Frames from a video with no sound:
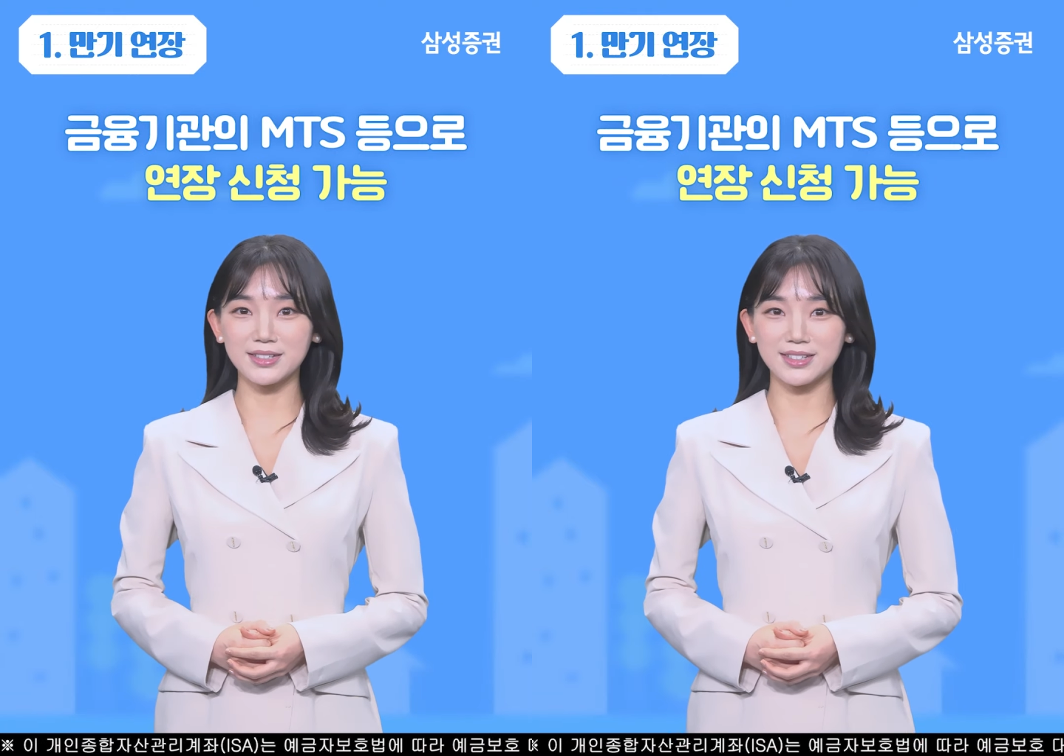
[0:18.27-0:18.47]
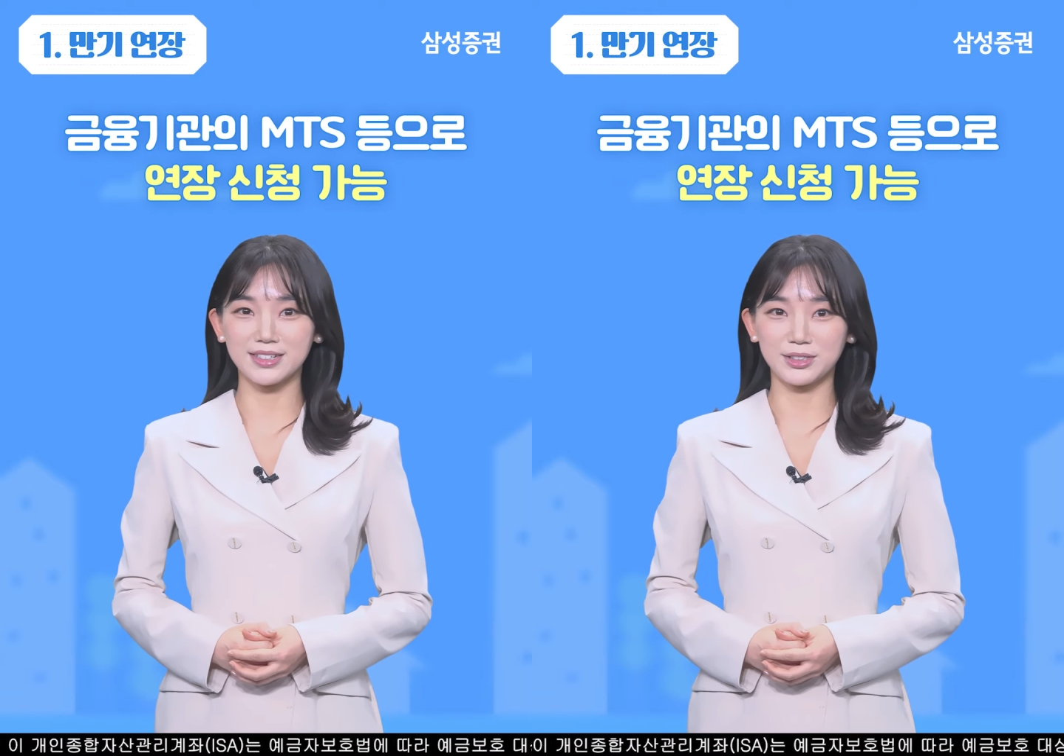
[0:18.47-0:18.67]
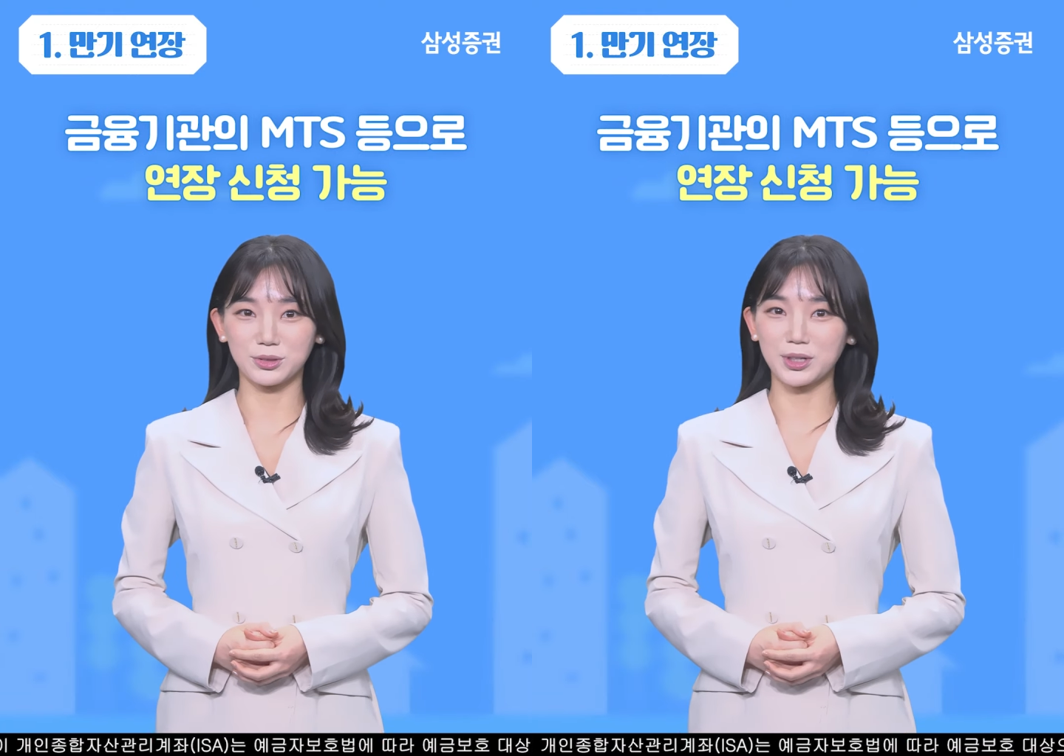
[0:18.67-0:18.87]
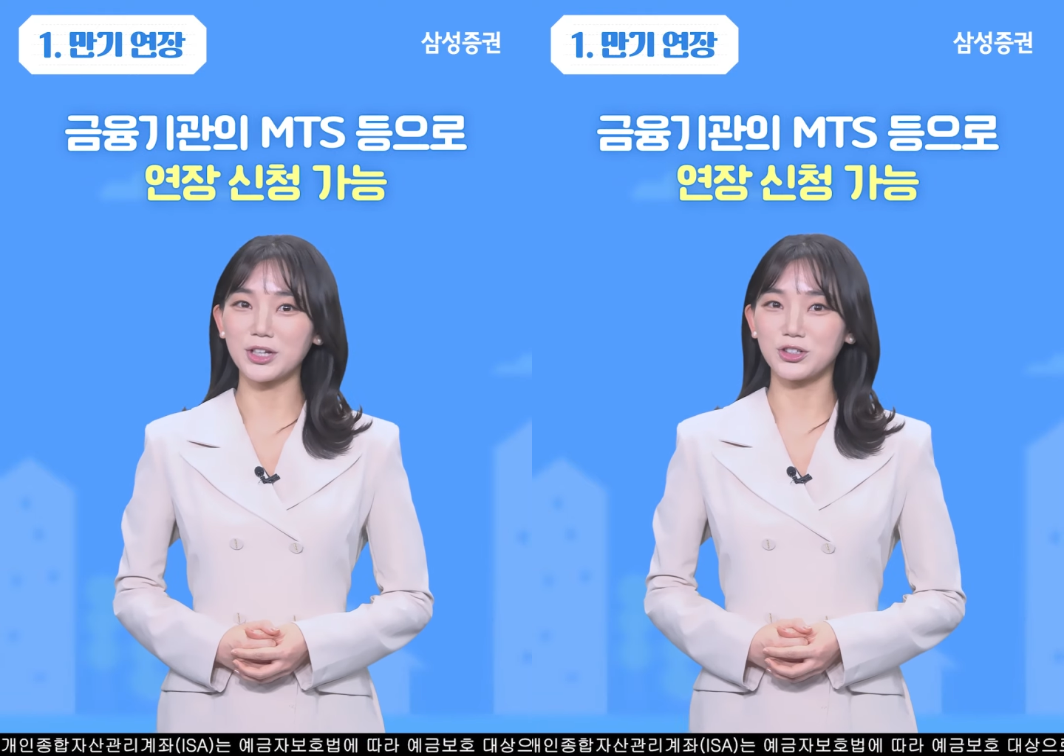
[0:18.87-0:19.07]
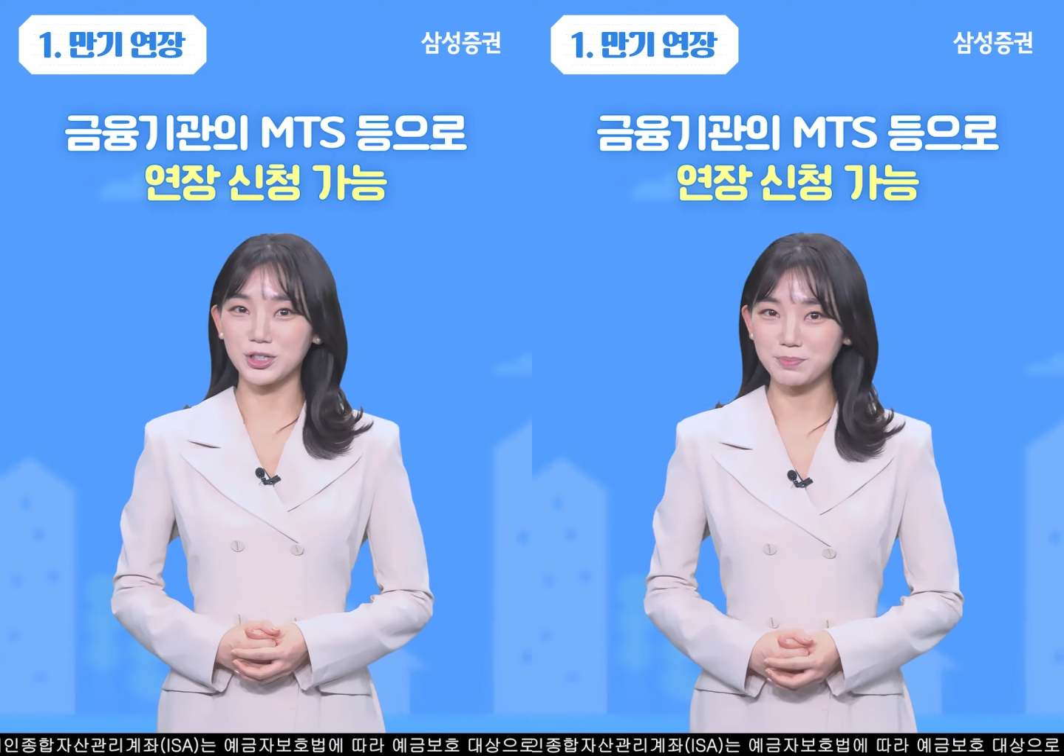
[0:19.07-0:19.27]
등을 통해
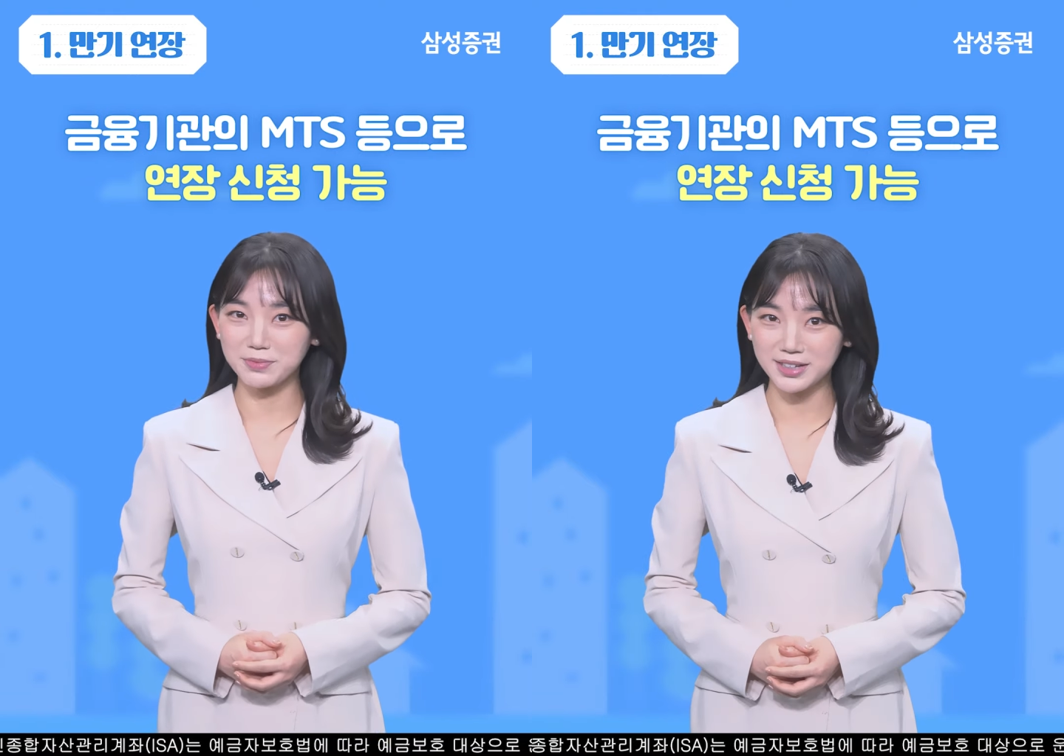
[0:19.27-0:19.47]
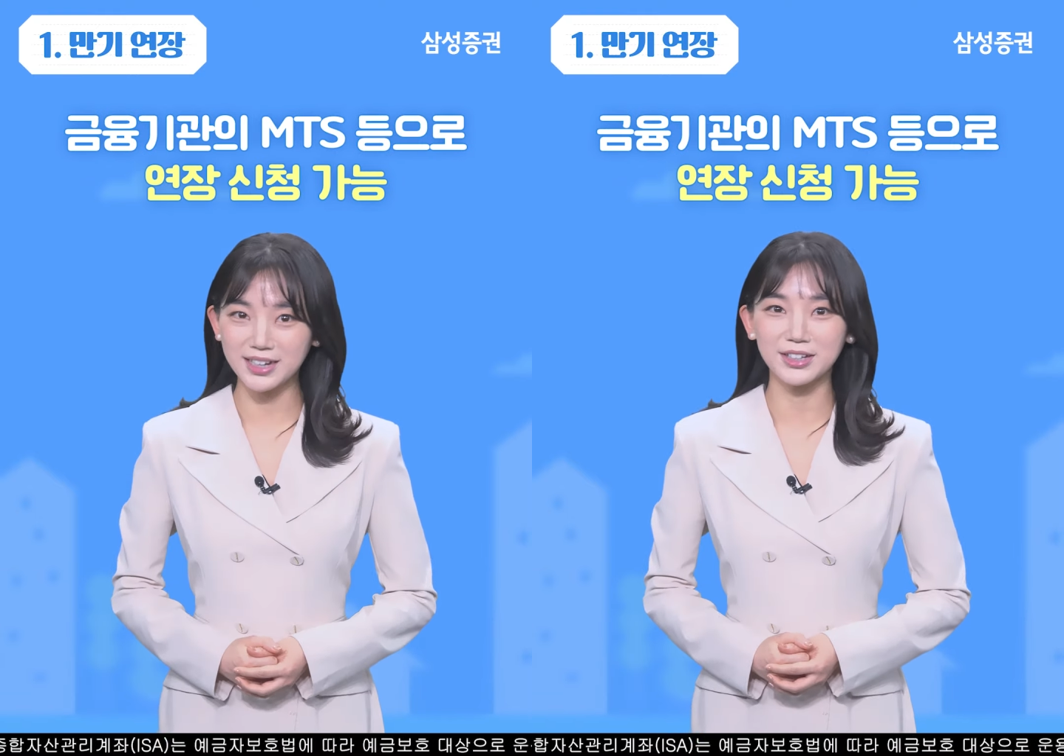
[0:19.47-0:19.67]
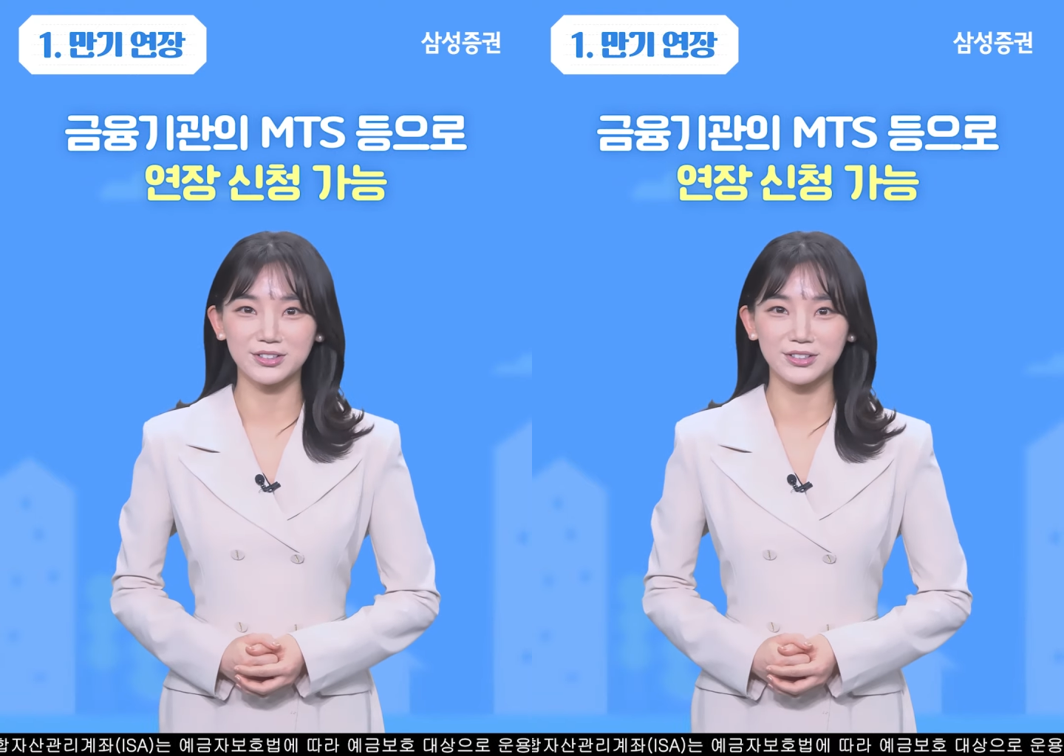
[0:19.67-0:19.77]
쉽게